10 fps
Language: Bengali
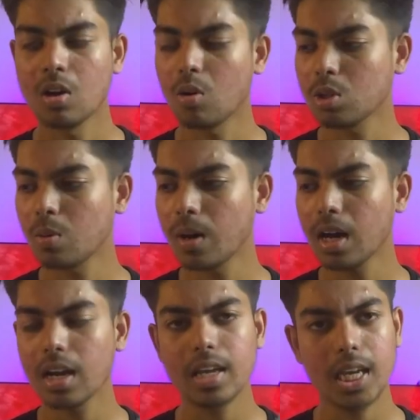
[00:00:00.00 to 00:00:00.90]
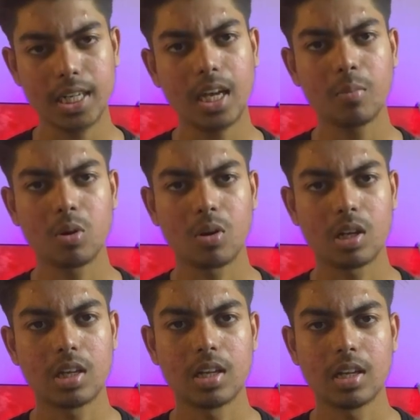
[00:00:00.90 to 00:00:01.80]
অথবা এটা কেমন হয়
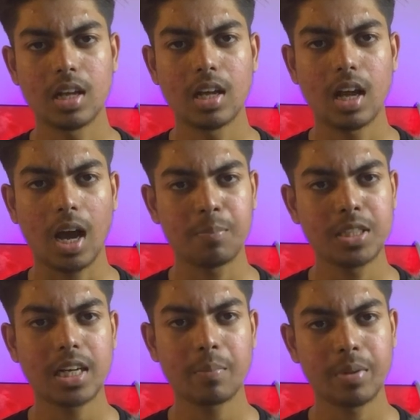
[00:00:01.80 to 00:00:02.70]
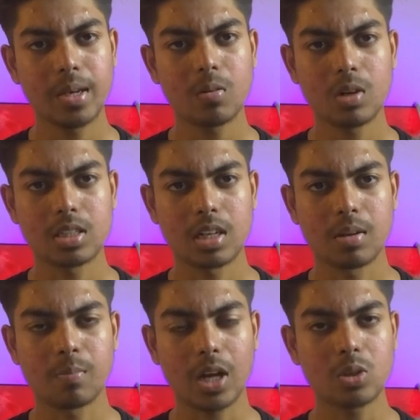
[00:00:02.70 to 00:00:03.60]
আপনি যাকে বিয়ে করেছেন
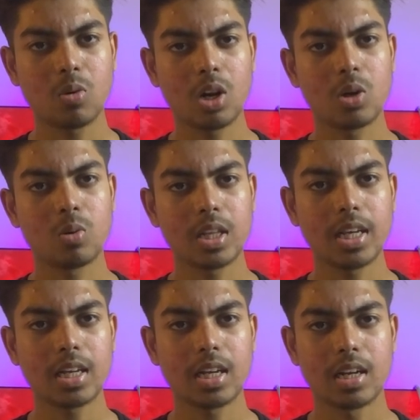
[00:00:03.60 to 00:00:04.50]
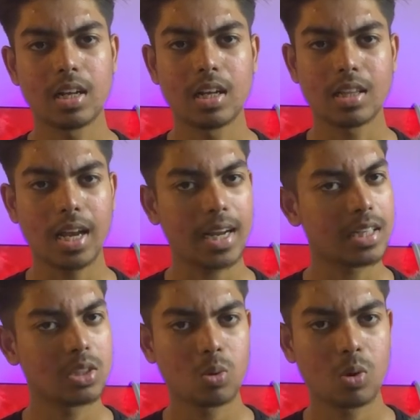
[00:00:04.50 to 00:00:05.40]
বাসুর ঘরে ঢুকে দেখলেন তার একটি
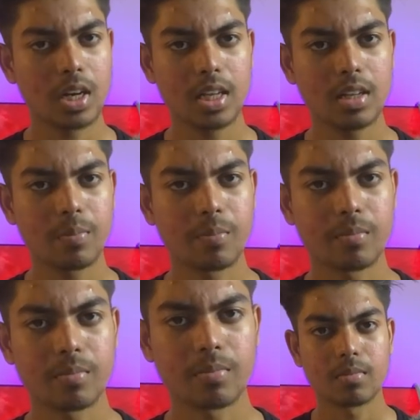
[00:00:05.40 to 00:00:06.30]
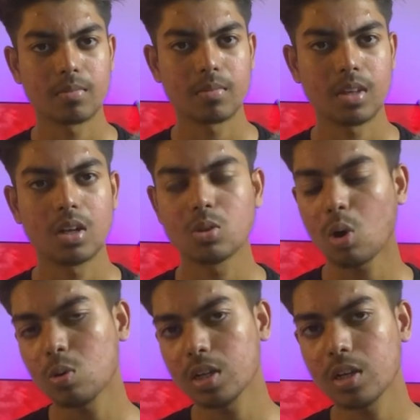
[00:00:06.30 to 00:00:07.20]
চোখ নেই
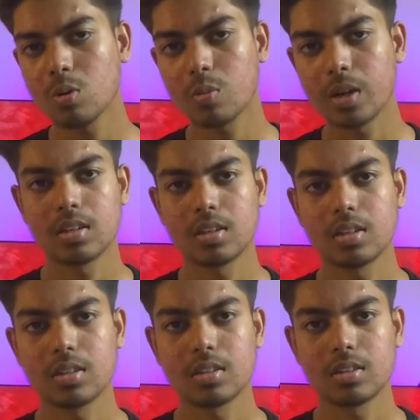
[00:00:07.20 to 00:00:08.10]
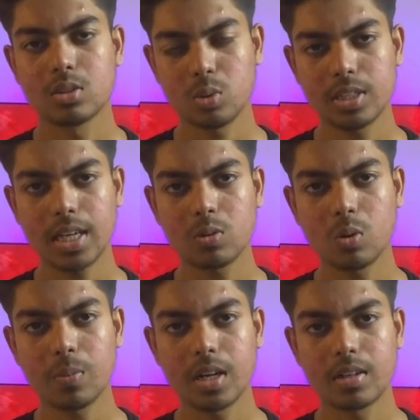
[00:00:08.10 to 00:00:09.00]
তখন কি করবেন সুইসাইড
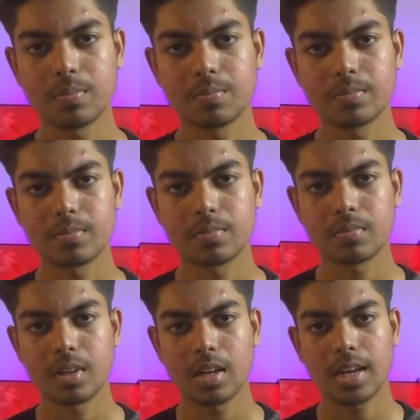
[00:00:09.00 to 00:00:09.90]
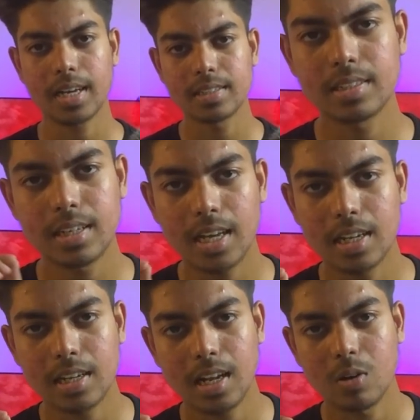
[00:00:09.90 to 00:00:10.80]
করবেন নাকি সিরিয়াল
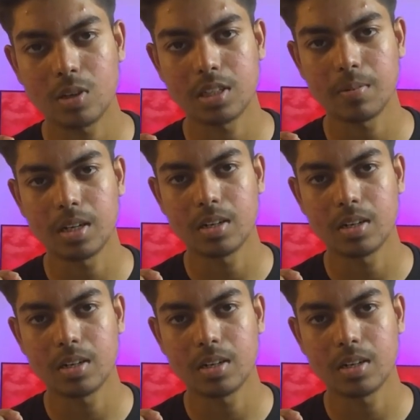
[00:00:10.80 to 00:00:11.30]
কিলার হয়ে যাবেন